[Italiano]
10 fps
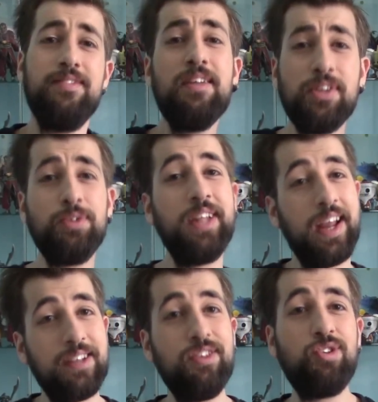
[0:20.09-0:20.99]
Salve a tutti
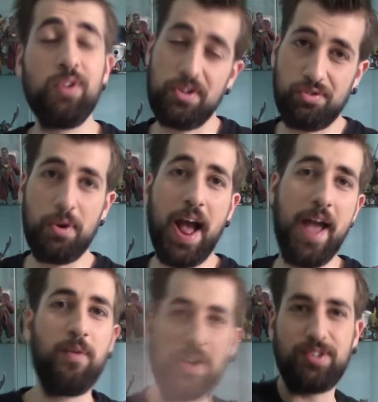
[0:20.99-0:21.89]
ragazzi, sono Ashura
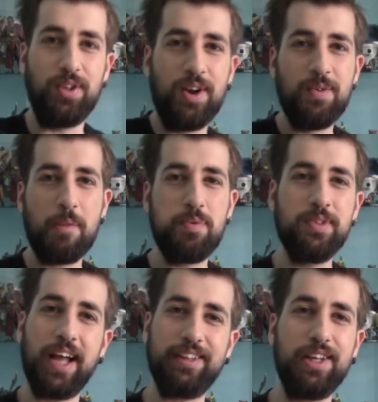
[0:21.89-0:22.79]
e questa è una nuova
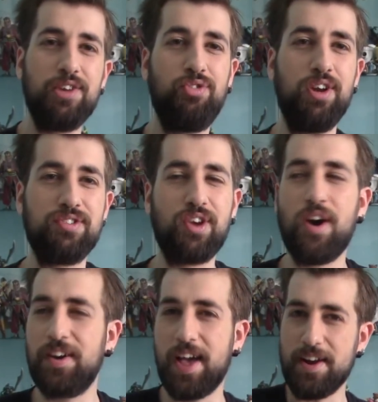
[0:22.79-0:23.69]
puntata di Ashura's
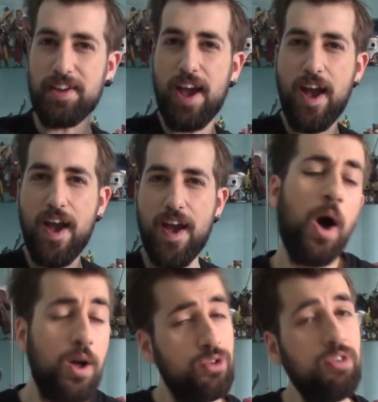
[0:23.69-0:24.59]
Corner. Yeah!
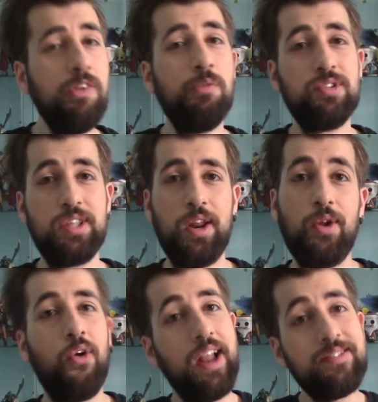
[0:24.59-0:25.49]
Oggi vi
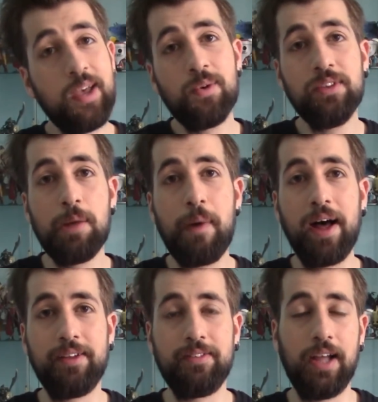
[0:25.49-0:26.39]
mostrerò la seconda
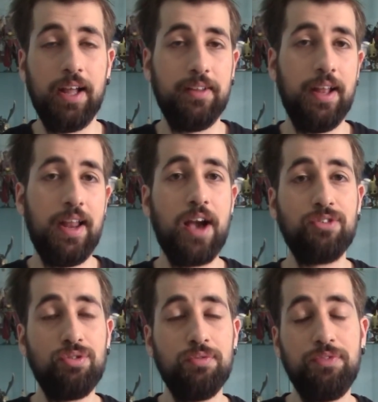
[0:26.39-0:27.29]
parte delle
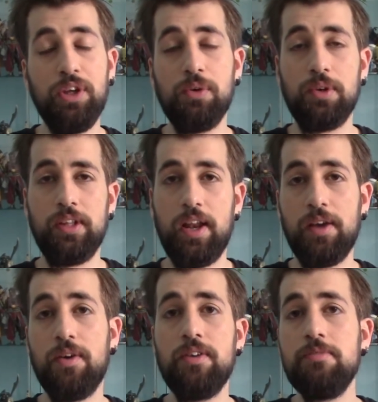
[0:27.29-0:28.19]
action figure
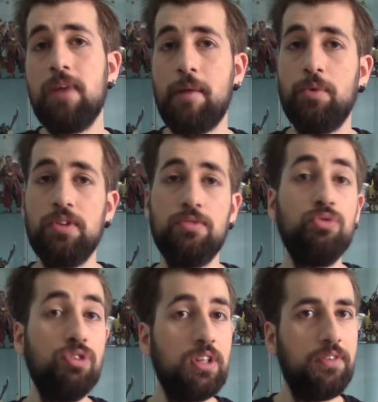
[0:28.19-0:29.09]
delle Girls Memories
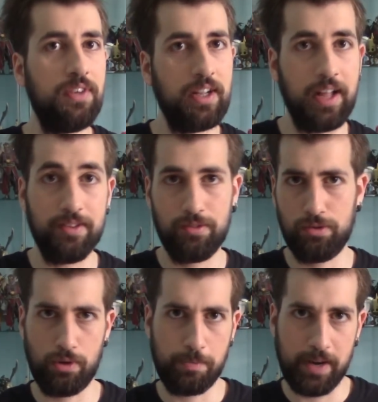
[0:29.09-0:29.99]
uscite fino adesso,
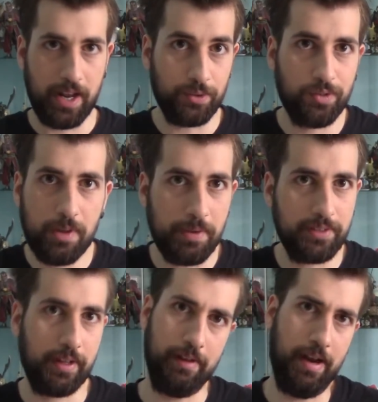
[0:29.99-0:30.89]
sto parlando
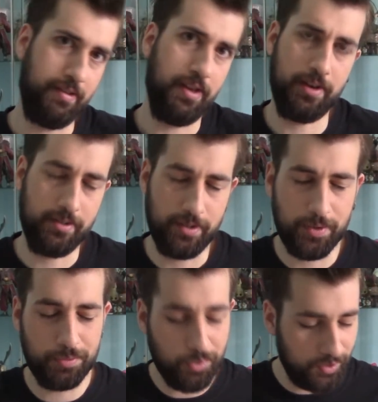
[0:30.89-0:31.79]
ovviamente della serie di
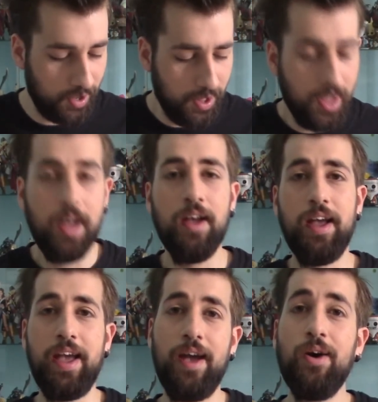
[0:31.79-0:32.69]
Sailor Moon.
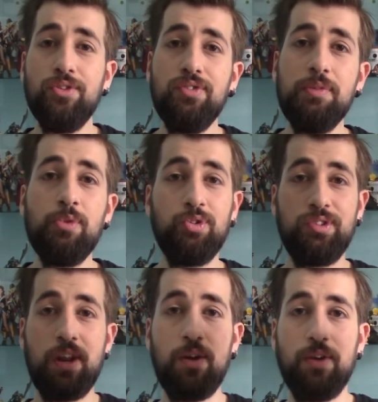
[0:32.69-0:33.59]
E oggi vi
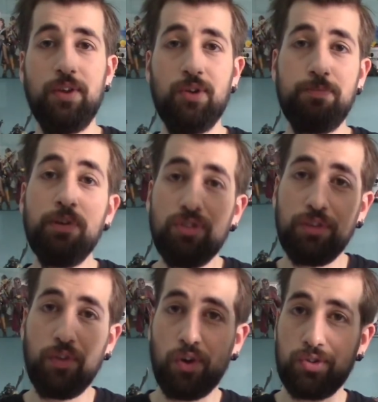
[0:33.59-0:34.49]
mostrerò nello
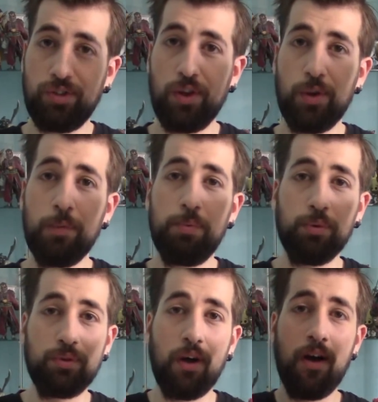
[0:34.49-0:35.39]
specifico Sailor
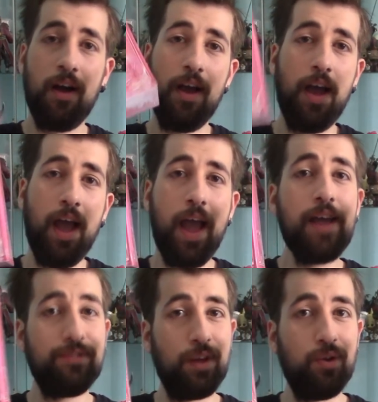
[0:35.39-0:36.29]
Pluto
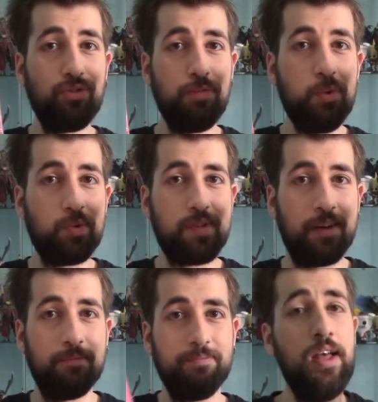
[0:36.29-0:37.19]
e Sailor
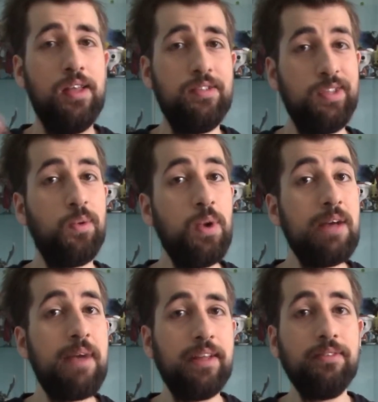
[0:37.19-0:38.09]
Chibiusa.
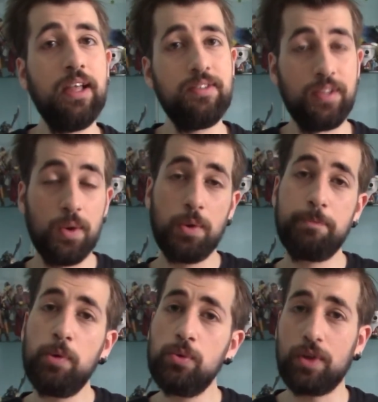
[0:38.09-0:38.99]
Sicuramente
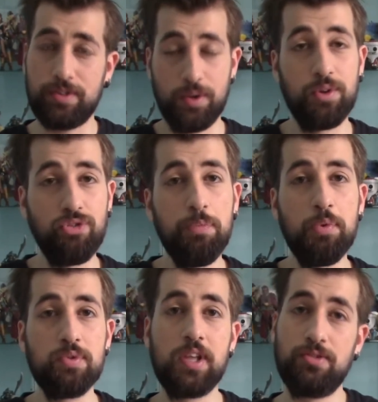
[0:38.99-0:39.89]
Sailor Pluto e Sailor
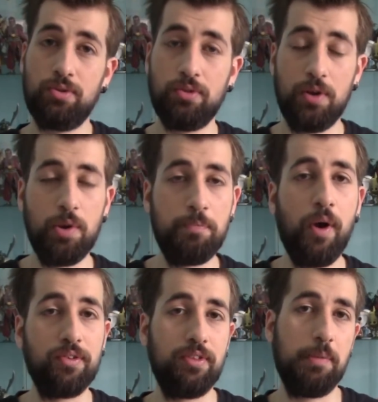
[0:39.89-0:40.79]
Chibiusa sono gli
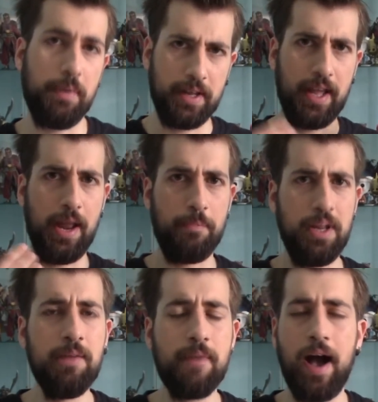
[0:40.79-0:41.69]
opposti perché la
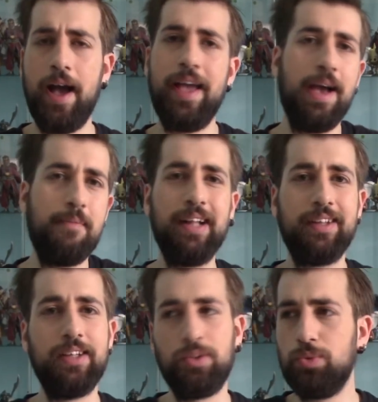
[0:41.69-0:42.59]
prima è
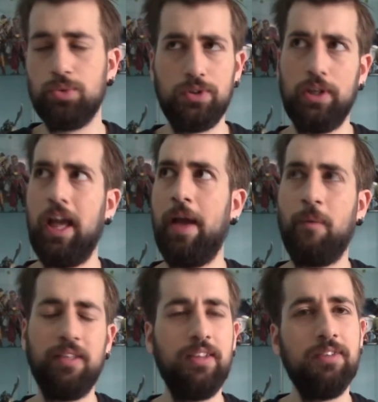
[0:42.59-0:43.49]
amata da tutti,
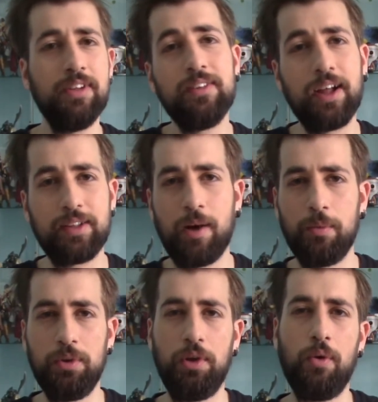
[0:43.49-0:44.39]
è quasi diventata
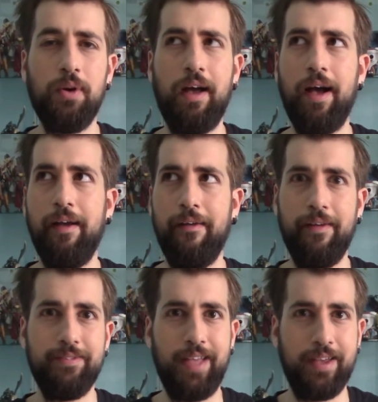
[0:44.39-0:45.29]
un'icona
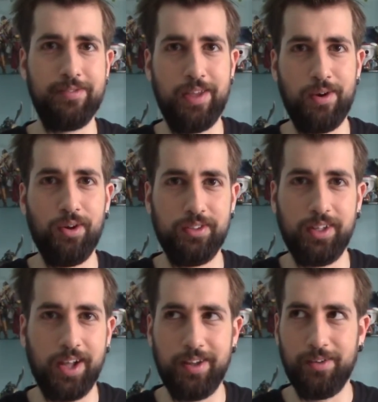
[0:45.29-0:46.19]
sexy,
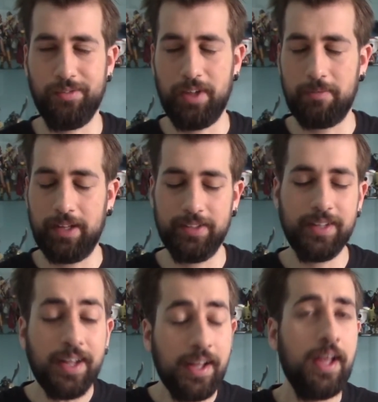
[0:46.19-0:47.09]
erotica
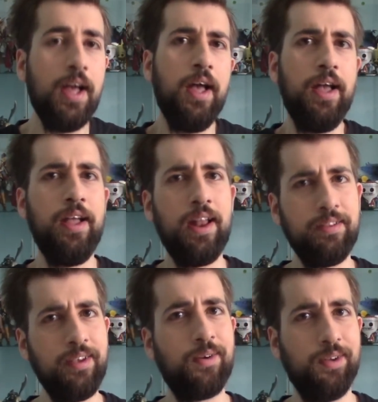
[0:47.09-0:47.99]
ovviamente, e
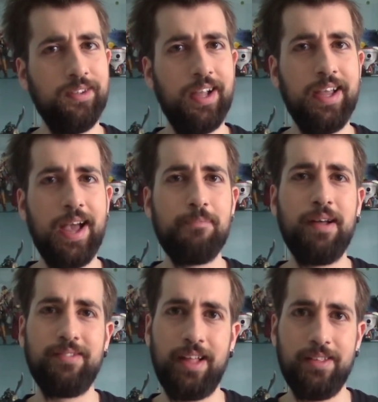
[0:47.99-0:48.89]
la seconda è
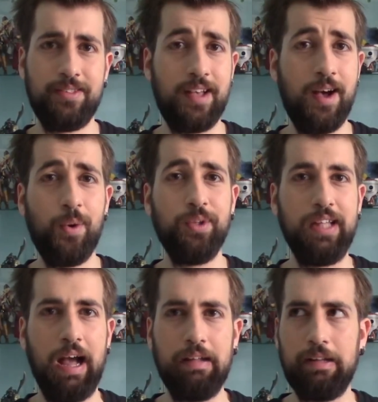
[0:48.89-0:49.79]
abbastanza
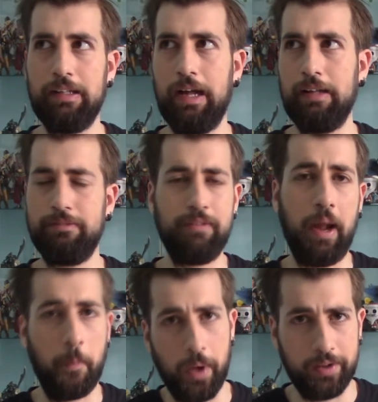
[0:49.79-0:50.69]
odiata da
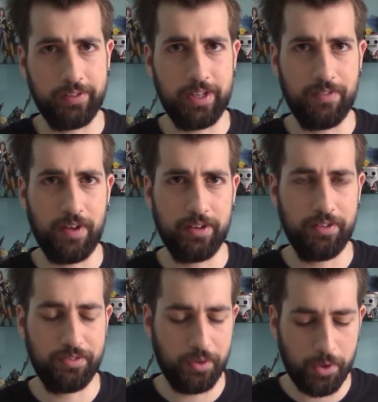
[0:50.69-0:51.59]
tre quarti dei fan
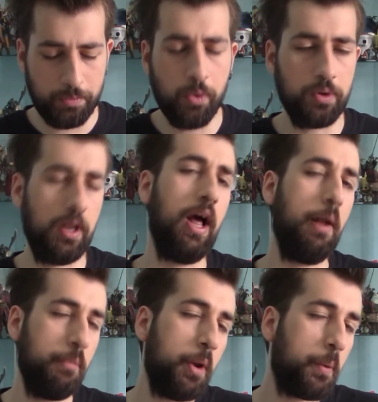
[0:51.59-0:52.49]
di Sailor Moon,
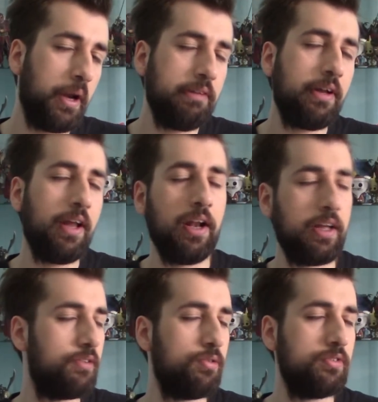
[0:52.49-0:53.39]
almeno quelli
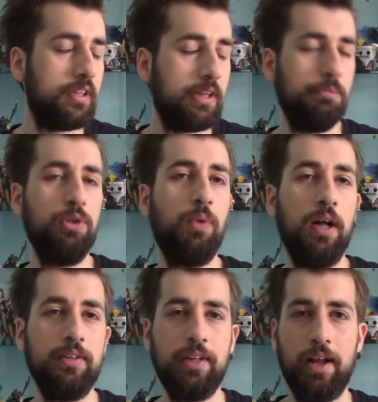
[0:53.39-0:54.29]
italiani che sono stati
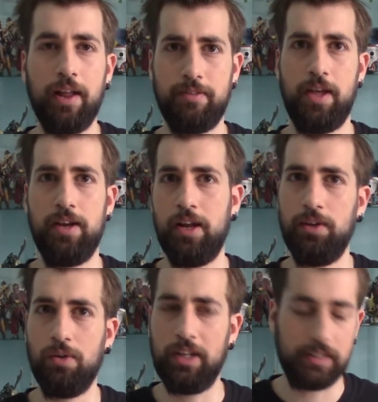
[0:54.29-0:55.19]
abituati alla serie
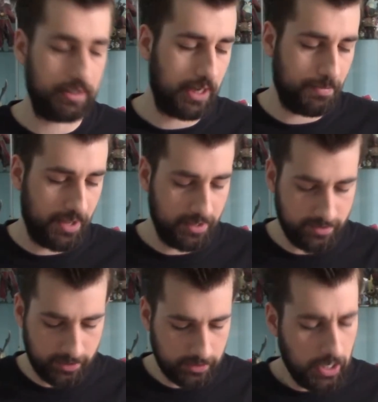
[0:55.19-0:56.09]
anni 90 della
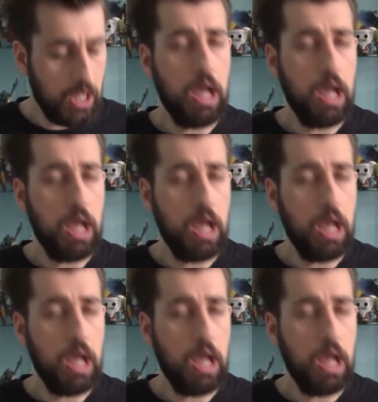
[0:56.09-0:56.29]
Verge.